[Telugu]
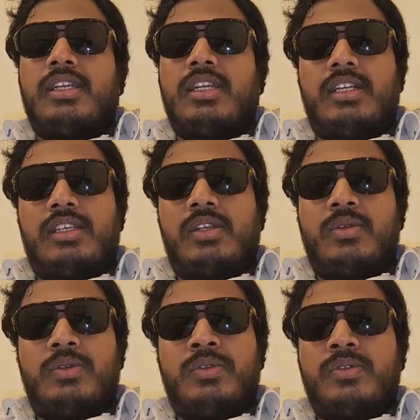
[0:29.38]
అసలు
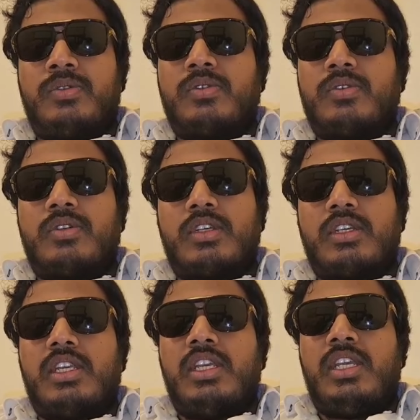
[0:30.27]

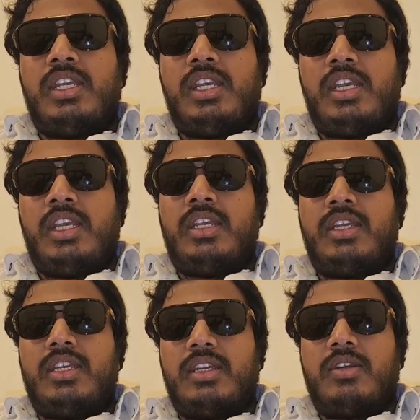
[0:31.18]
ఈ
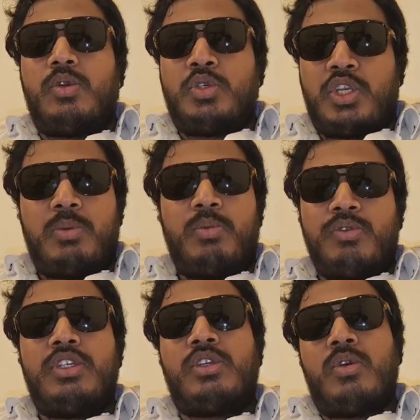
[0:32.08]
వచ్చే
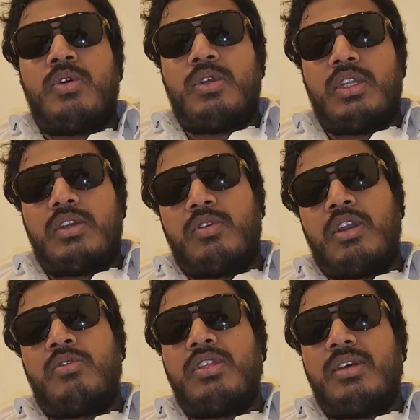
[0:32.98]
మూవీస్లో వన్ ఆఫ్
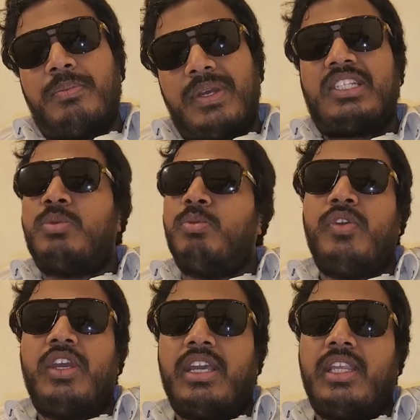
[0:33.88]
ద బెస్ట్ మూవీగా
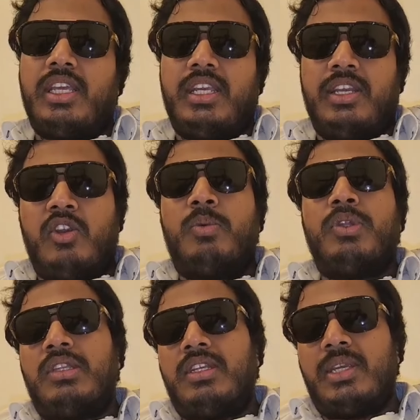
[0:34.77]
ఇది
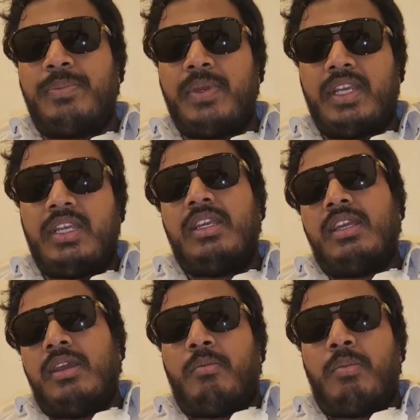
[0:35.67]
నిలబోతుందని చెప్పి
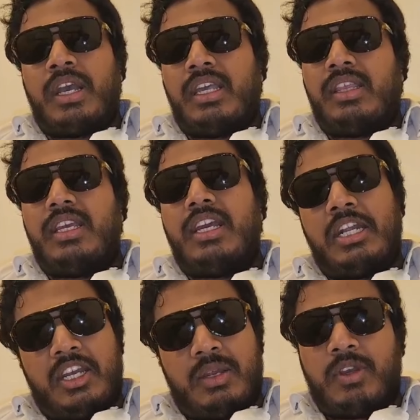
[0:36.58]
మాకైతే గట్టి
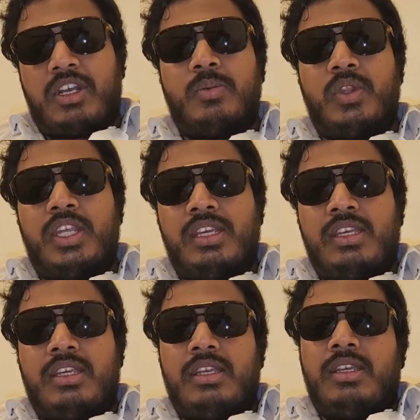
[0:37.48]
నమ్మకం ఉంది
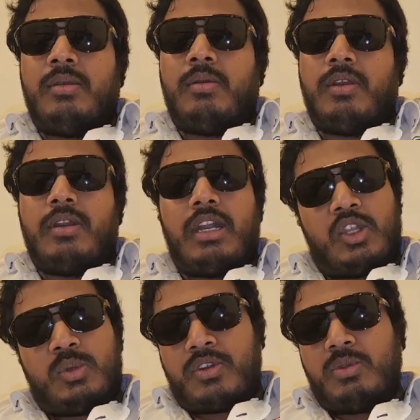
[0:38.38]
నాతో
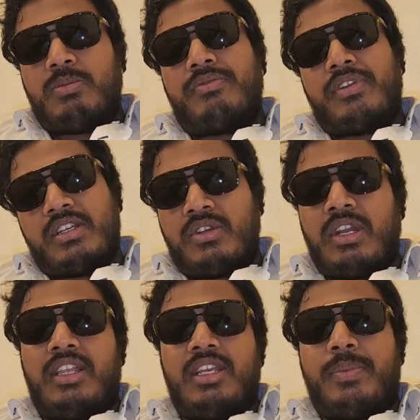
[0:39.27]
పాటు మా ఫ్రెండ్స్ కూడా అదే
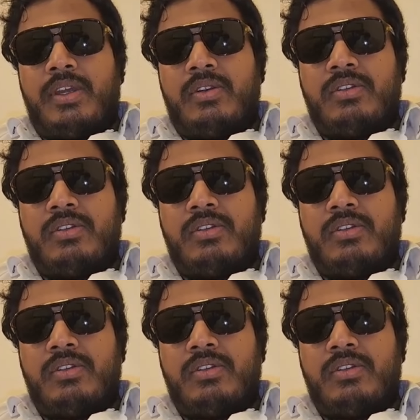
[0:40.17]
చెప్పారు